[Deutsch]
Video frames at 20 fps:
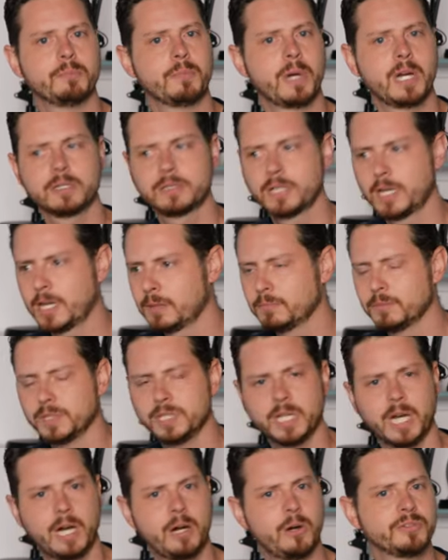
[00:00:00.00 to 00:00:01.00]
gemacht haben, ein
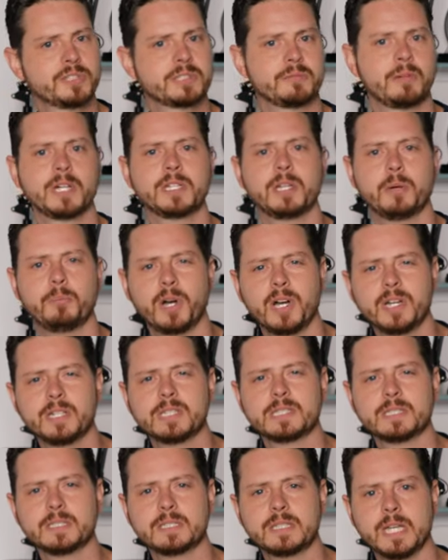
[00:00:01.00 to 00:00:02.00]
Jahr auf zwei dabei
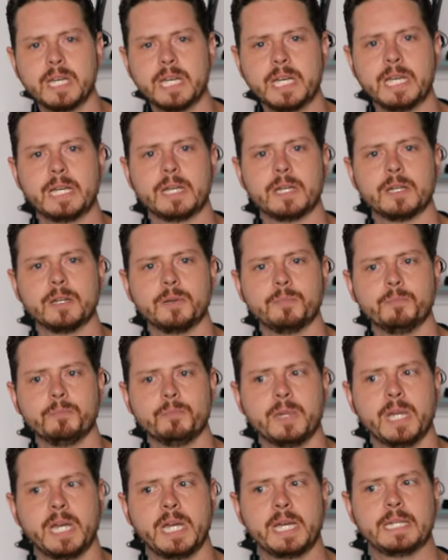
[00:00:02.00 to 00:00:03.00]
sind. Ähm,
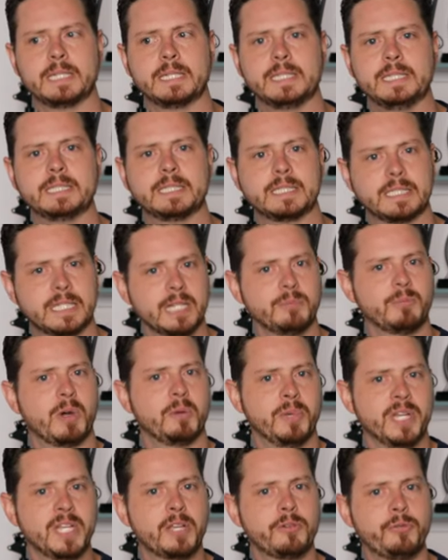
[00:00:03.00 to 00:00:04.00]
dieses Thema
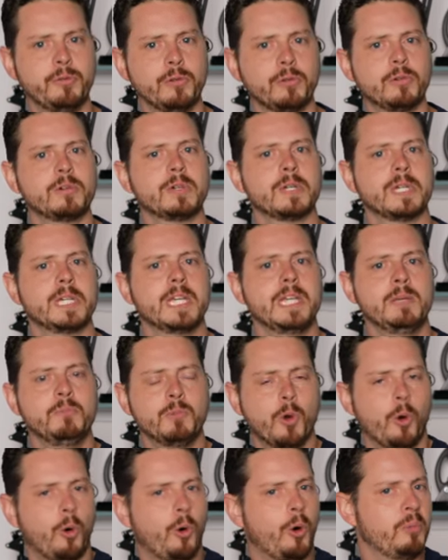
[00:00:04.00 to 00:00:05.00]
Blickführung, im
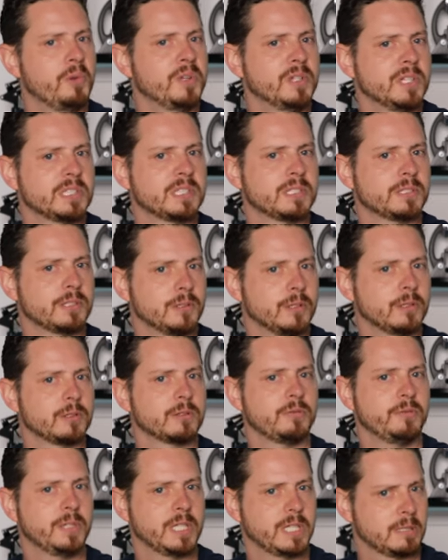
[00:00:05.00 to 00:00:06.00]
groben ist es
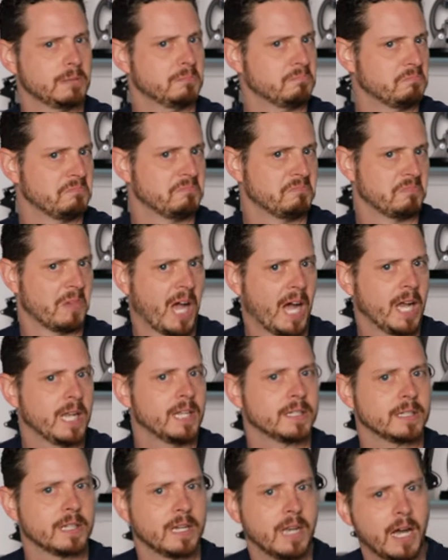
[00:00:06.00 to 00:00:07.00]
irgendwie
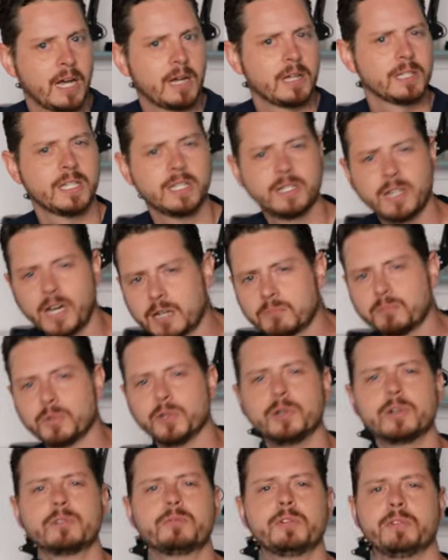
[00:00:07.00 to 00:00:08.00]
allen klar, jeder hat mal
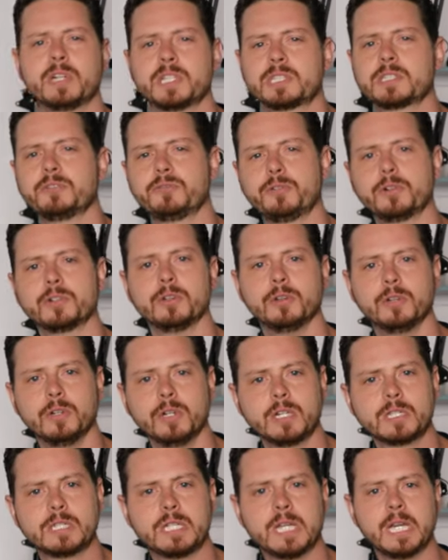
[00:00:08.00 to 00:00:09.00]
irgendwie was davon
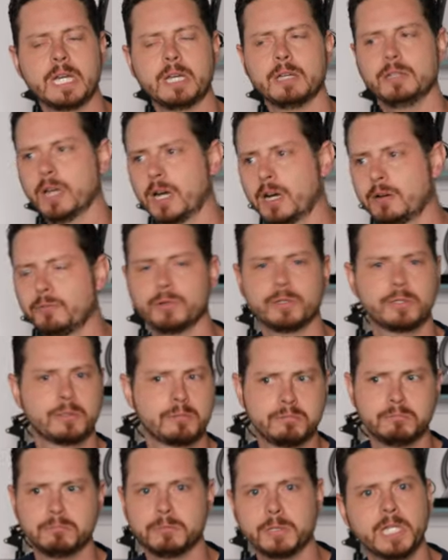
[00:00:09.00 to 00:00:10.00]
gehört. Ja, wo ich
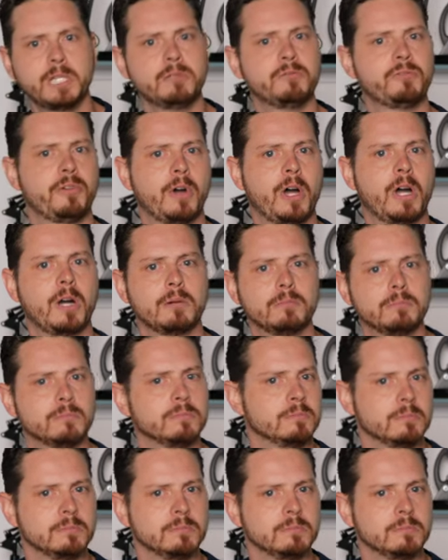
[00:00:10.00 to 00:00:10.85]
hinfahr,